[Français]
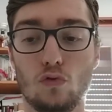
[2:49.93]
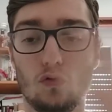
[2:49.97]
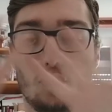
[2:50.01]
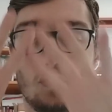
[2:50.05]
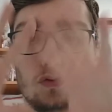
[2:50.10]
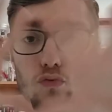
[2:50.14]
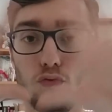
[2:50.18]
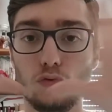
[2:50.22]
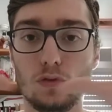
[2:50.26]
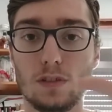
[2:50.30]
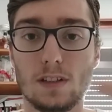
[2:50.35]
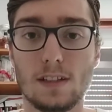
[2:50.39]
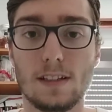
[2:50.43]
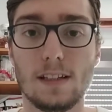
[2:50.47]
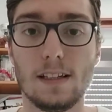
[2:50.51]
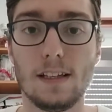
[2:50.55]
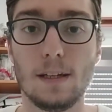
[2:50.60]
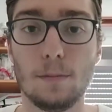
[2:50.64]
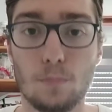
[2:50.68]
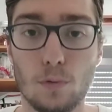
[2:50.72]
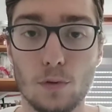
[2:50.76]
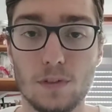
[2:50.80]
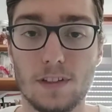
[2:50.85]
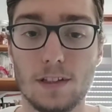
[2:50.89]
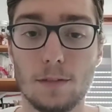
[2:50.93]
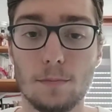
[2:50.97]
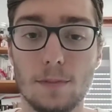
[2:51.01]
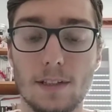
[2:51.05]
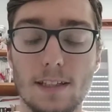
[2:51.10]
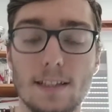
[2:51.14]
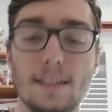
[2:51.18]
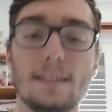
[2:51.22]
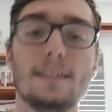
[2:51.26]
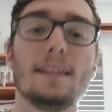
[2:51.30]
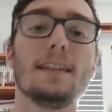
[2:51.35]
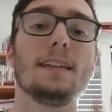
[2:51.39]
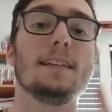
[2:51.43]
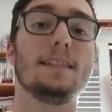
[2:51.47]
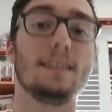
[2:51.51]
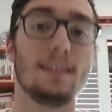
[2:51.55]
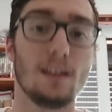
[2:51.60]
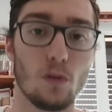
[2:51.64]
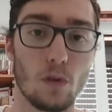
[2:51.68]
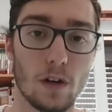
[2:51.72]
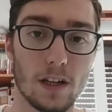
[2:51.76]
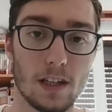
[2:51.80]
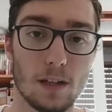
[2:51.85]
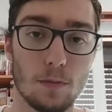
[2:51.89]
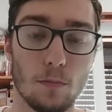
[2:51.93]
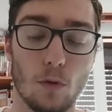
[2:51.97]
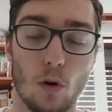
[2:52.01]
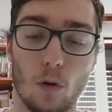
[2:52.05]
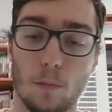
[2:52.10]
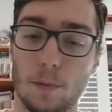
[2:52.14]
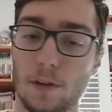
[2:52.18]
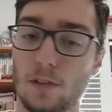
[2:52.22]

toutes les possibilités, théoriquement,